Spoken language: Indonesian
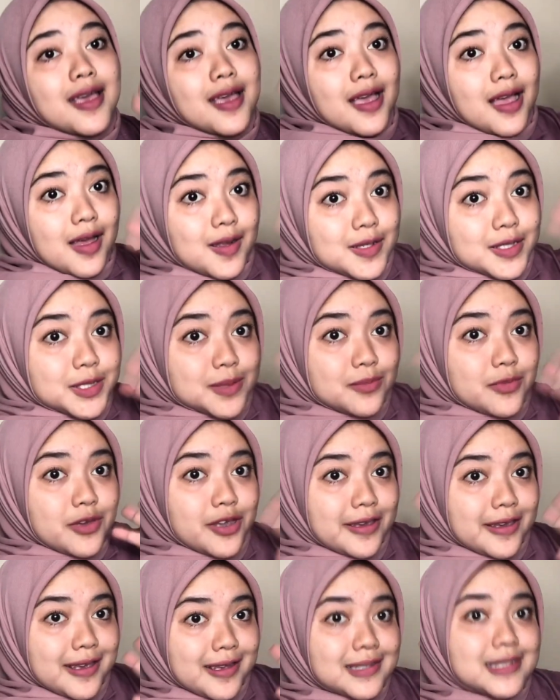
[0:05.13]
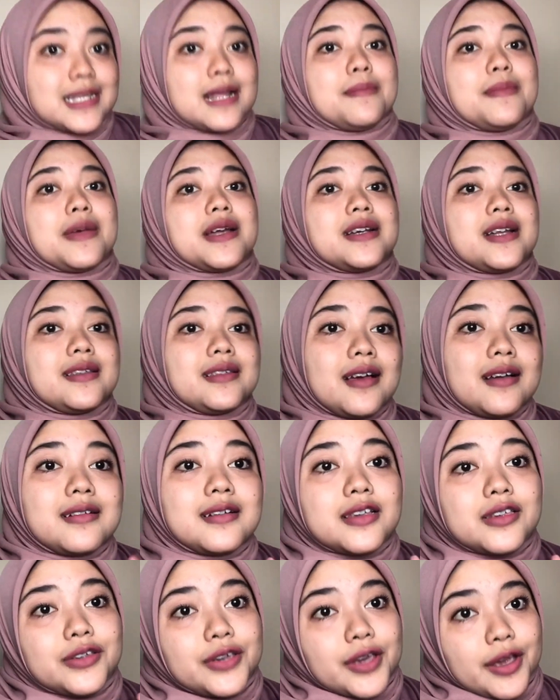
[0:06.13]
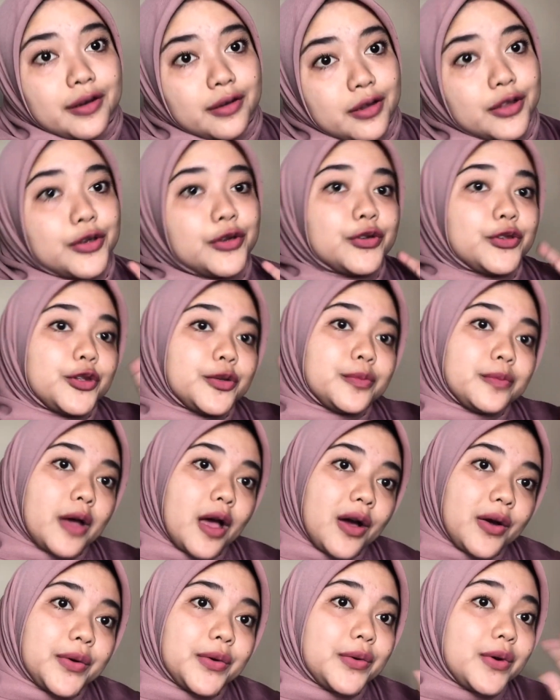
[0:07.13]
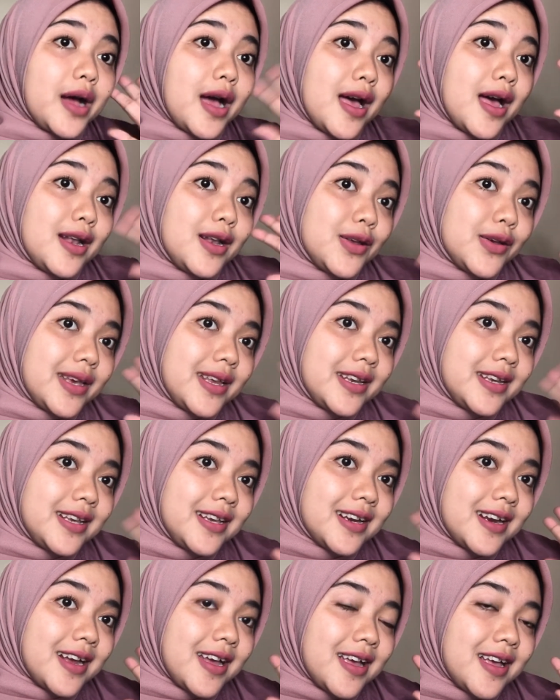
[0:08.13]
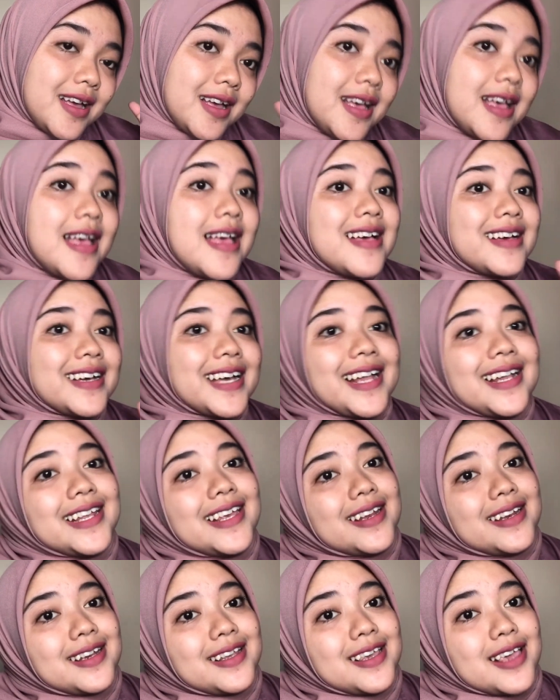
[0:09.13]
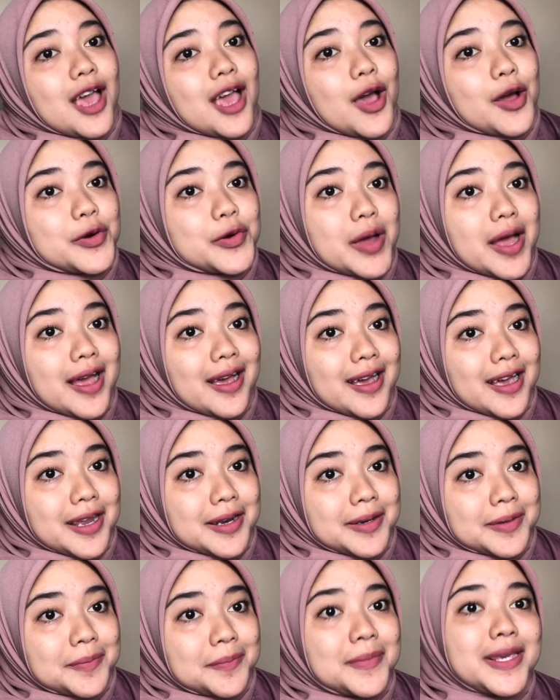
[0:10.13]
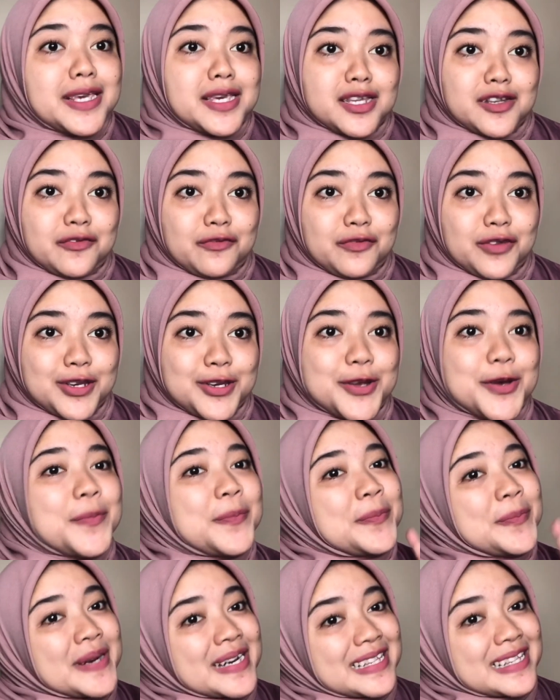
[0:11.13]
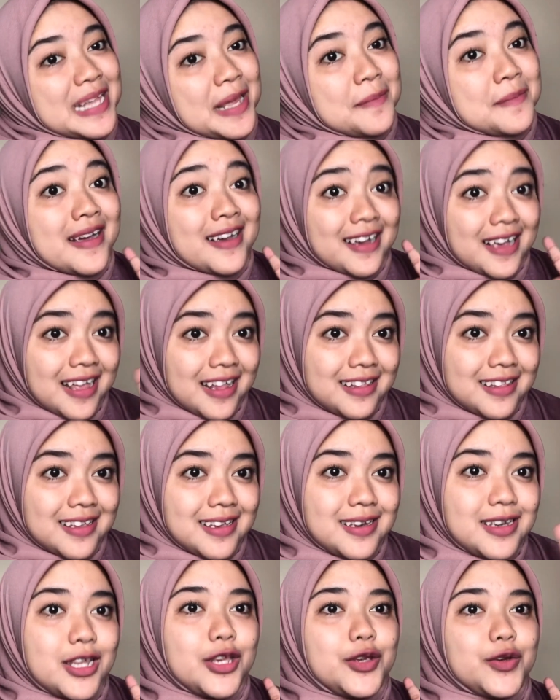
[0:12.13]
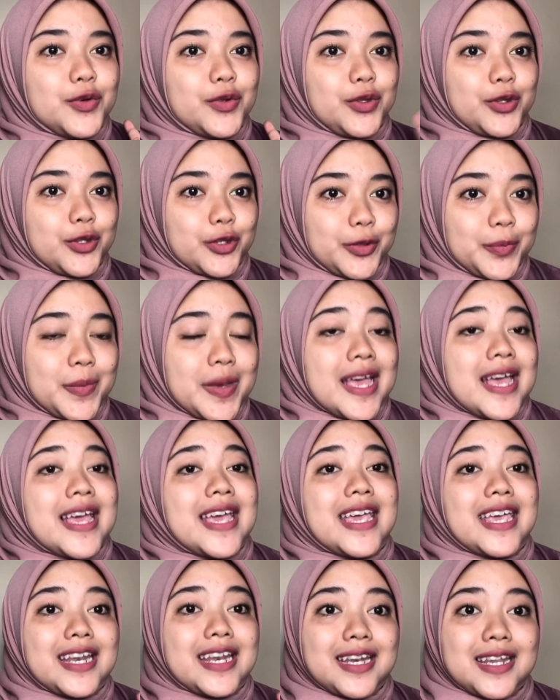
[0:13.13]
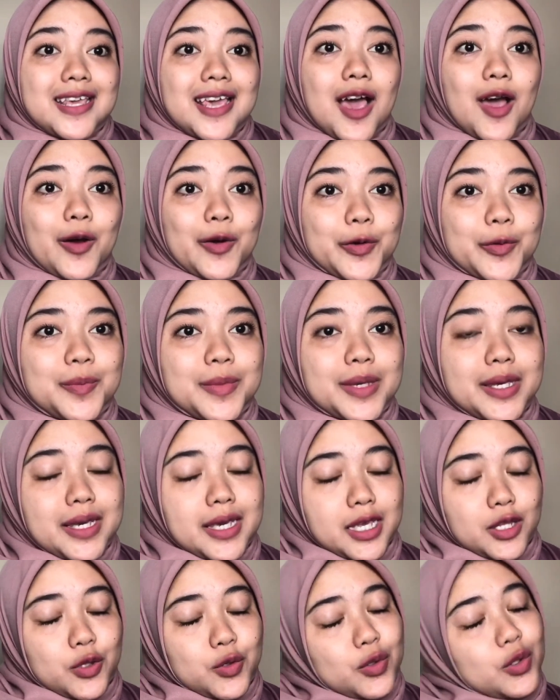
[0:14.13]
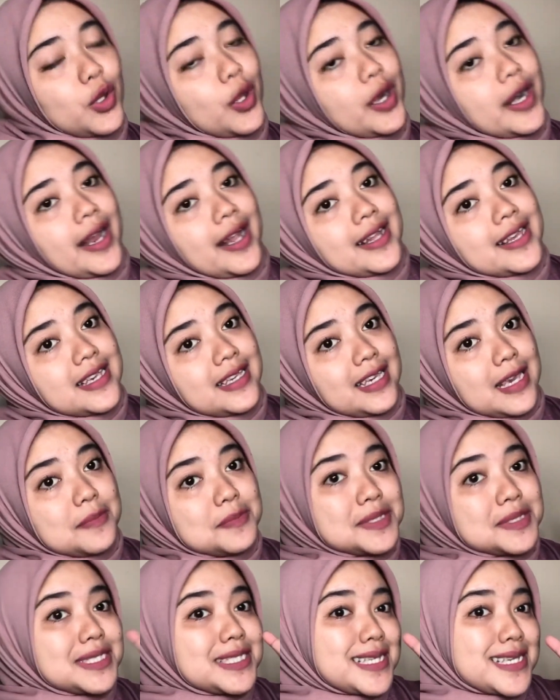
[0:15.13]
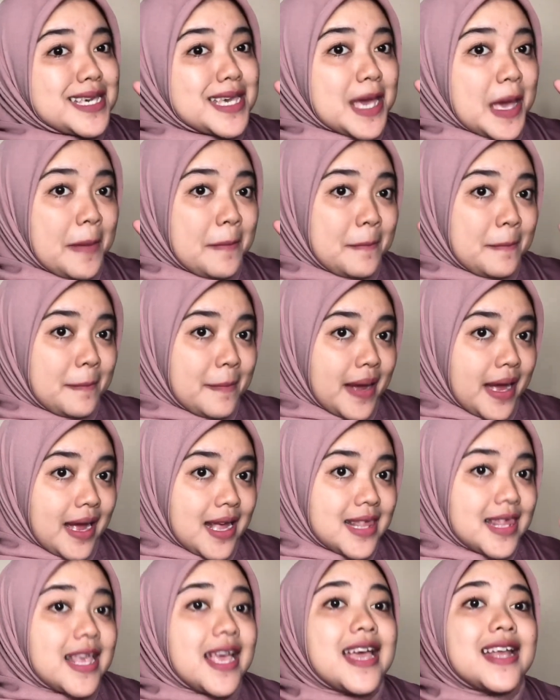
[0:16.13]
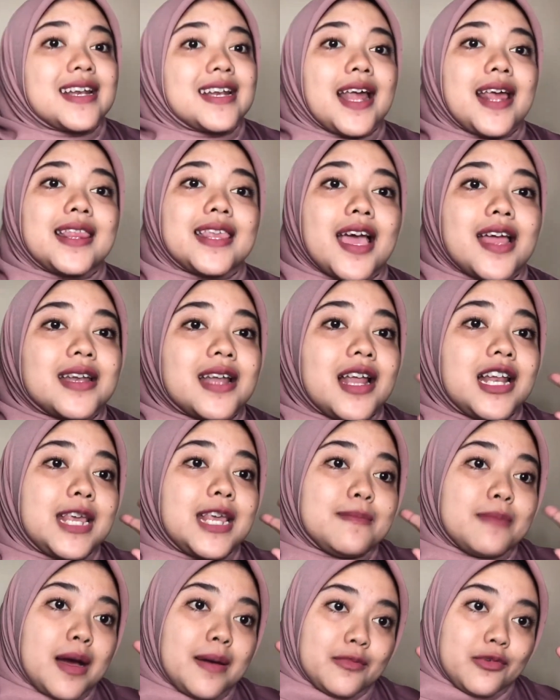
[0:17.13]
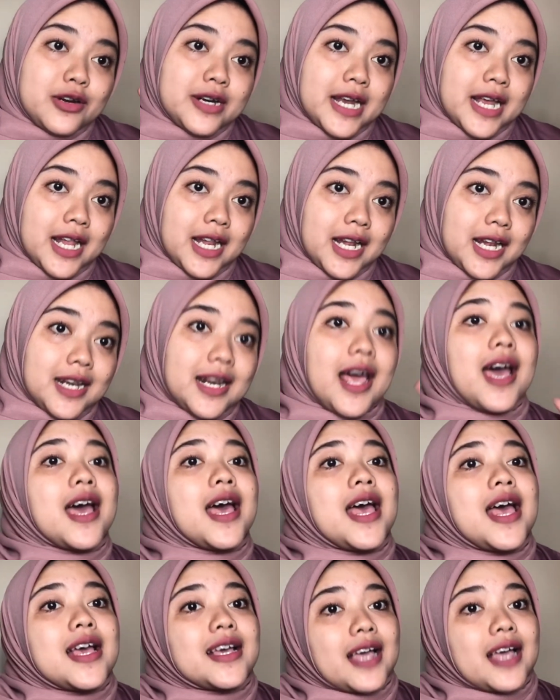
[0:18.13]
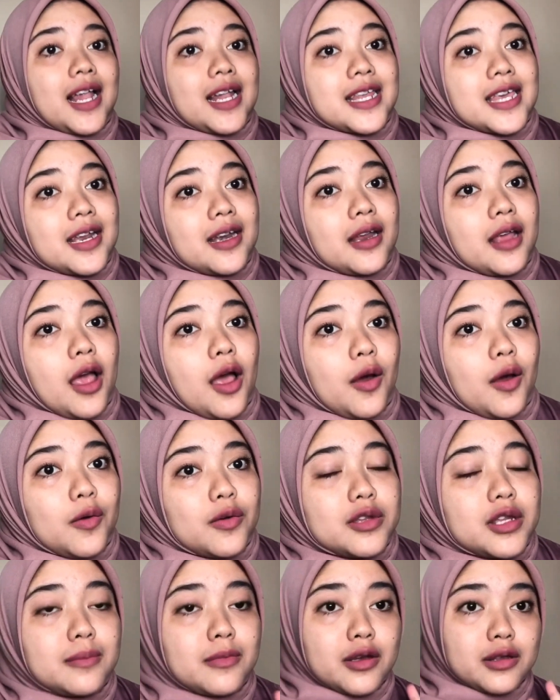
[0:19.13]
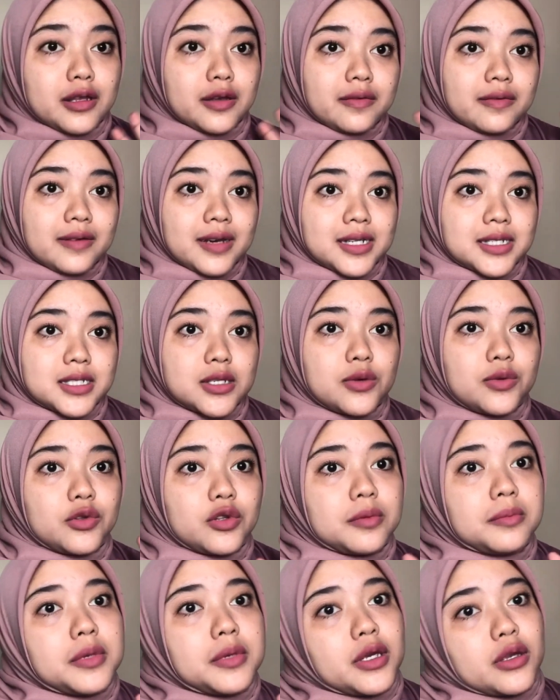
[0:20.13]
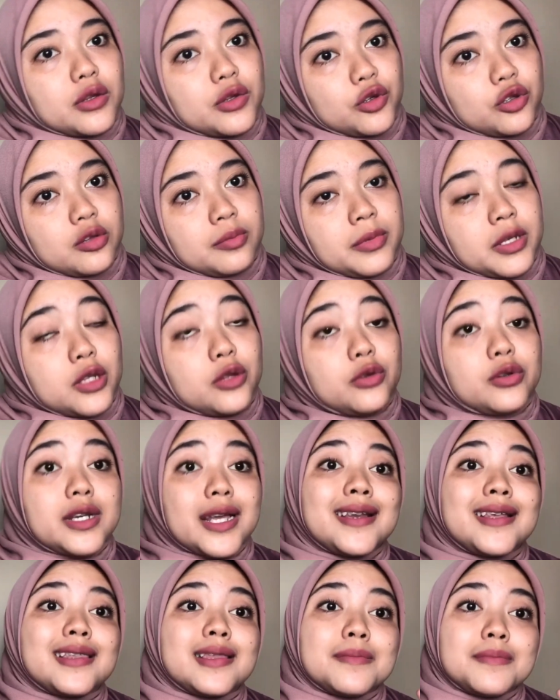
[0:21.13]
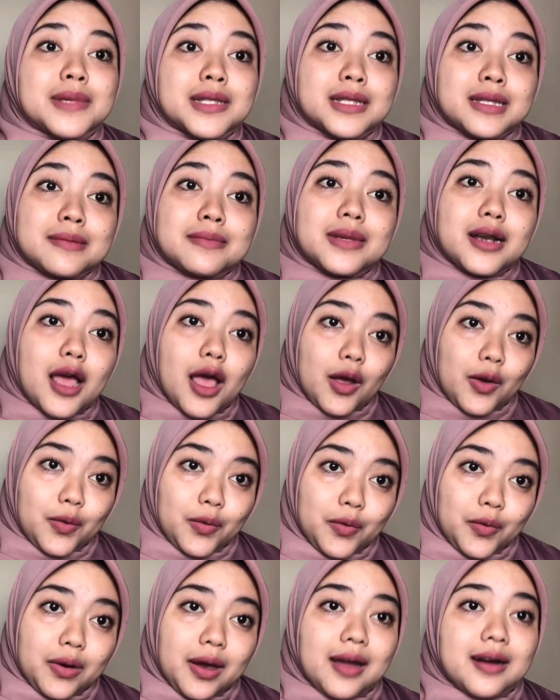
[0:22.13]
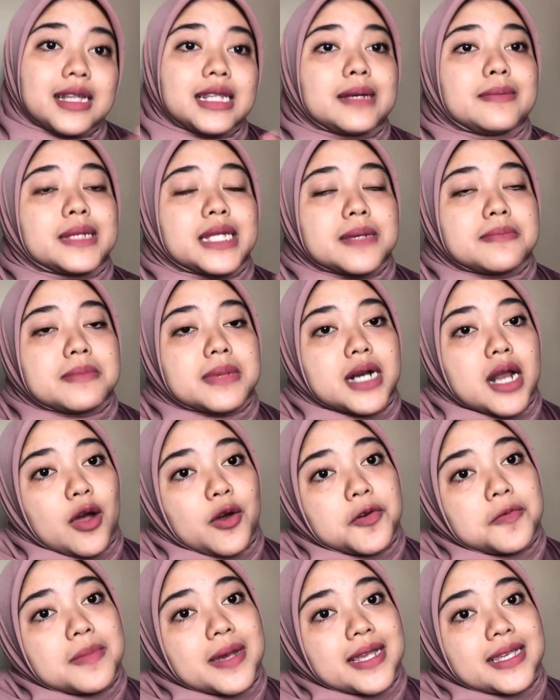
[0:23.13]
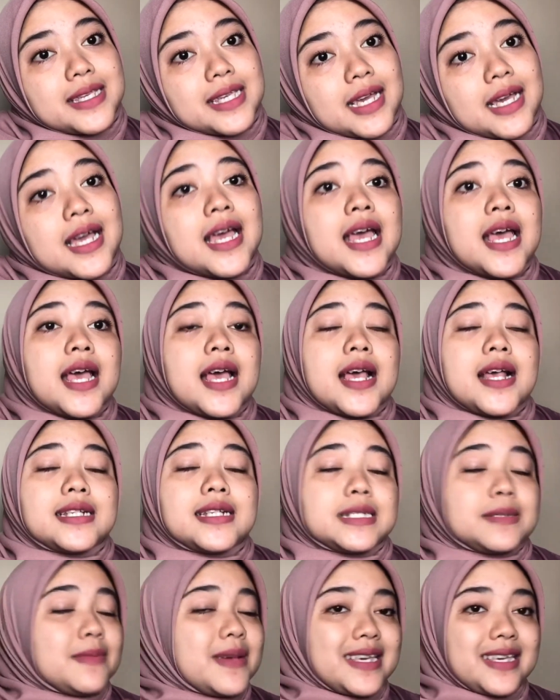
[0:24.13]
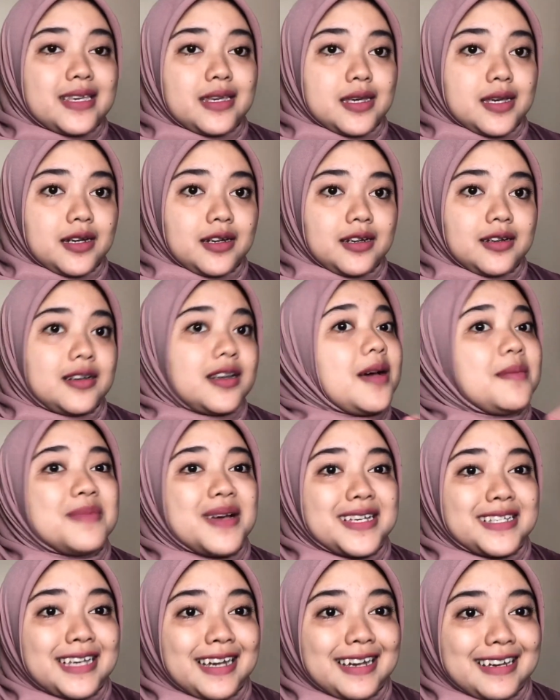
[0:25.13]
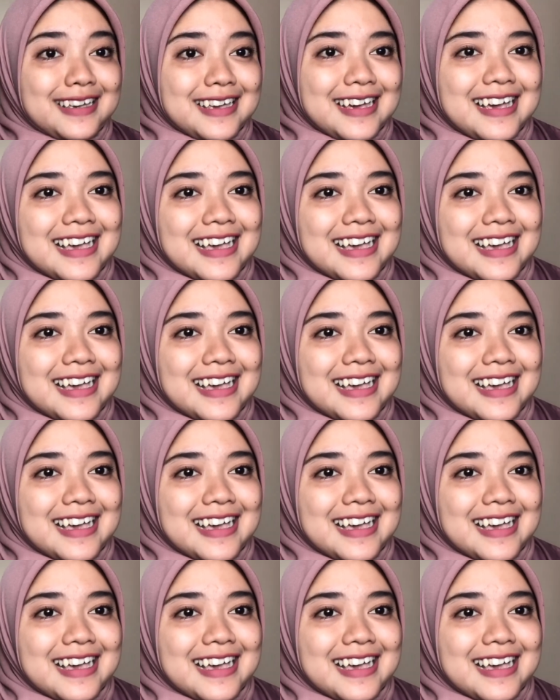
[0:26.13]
Halo semuanya, selamat datang di channel YouTube aku. Halo Indira. Kali ini aku akan bikin video pertama kali di YouTube ini aku bikin tutorial hijab segi empat nanti ada lima model nah kali ini aku termotivasi untuk bikin youtube itu dari teman-teman aku karena teman-teman aku banyak sebagian nggak banyak ya